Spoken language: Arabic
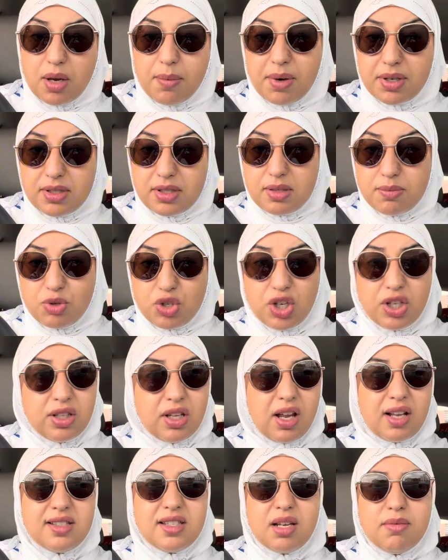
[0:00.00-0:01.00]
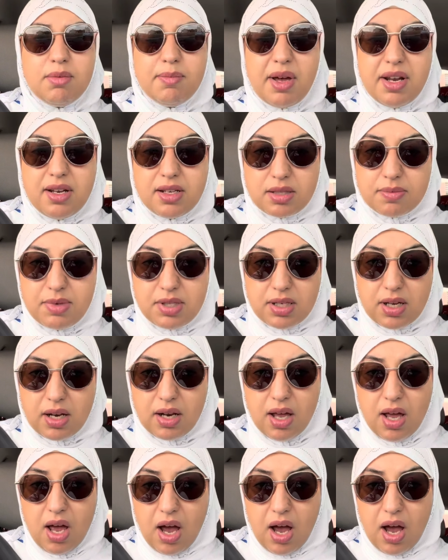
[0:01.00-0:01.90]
بغيتي تمشي اذا غتعامل مع الناس مزيان